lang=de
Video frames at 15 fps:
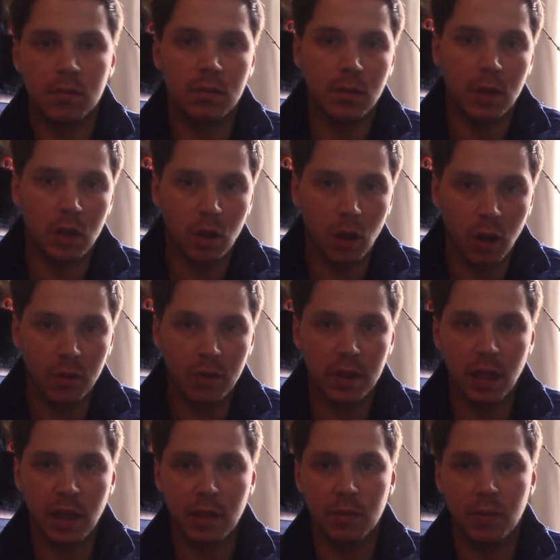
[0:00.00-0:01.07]
ich hoffe,
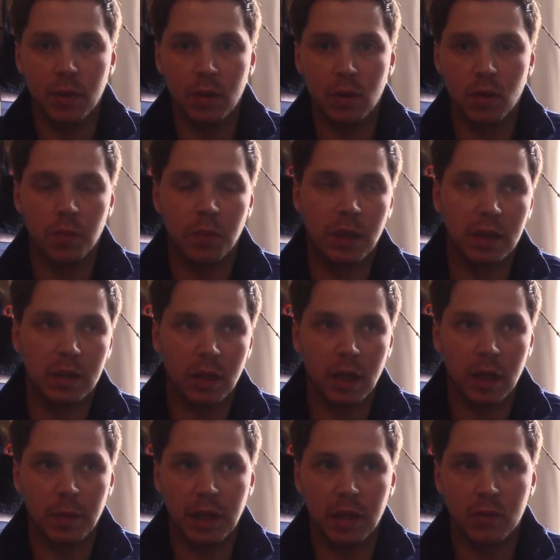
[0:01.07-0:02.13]
das wird auch äh,
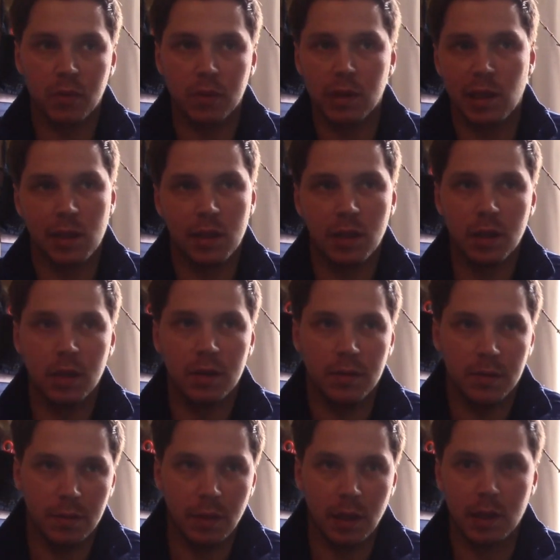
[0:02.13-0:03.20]
bald funktionieren.
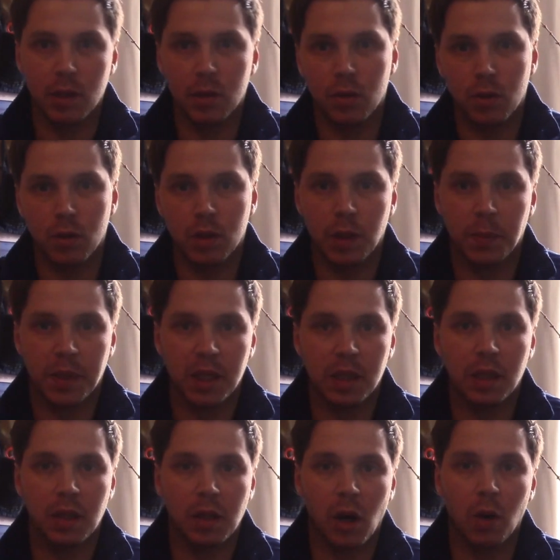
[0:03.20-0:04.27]
Also ich drücke dem Kind
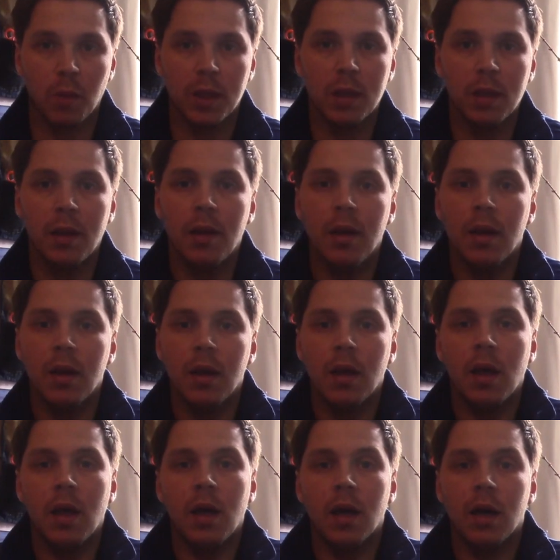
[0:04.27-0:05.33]
die Daumen.
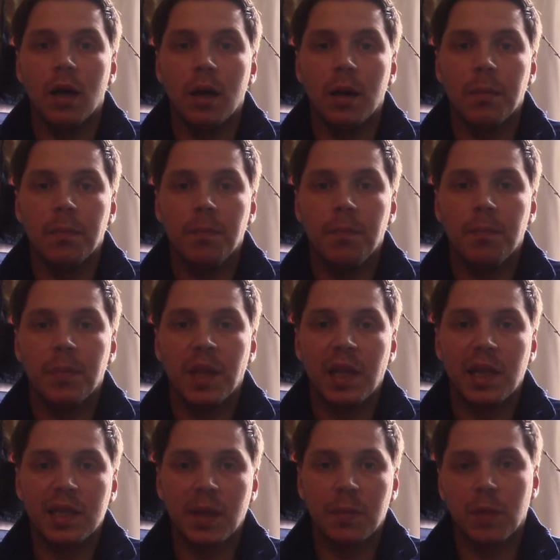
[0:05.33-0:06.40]
Ähm,
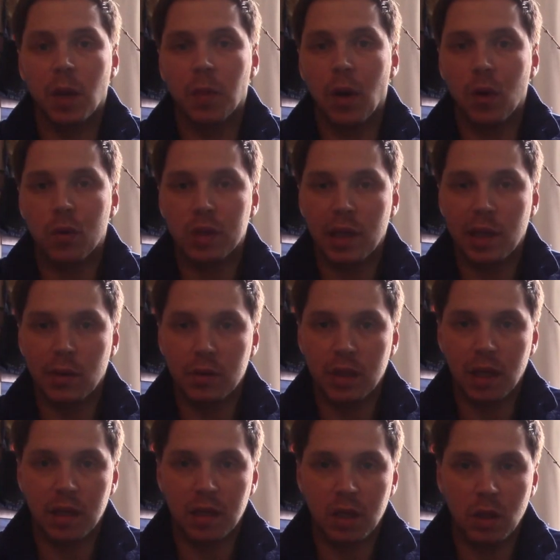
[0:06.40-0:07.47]
es gibt aber auch
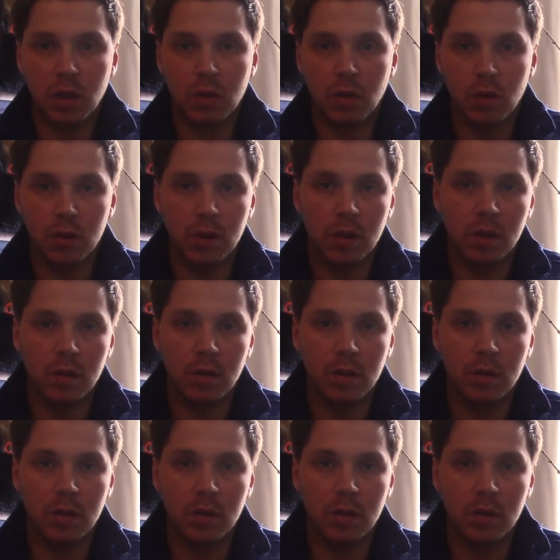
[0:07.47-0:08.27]
gesundheitliche Gründe,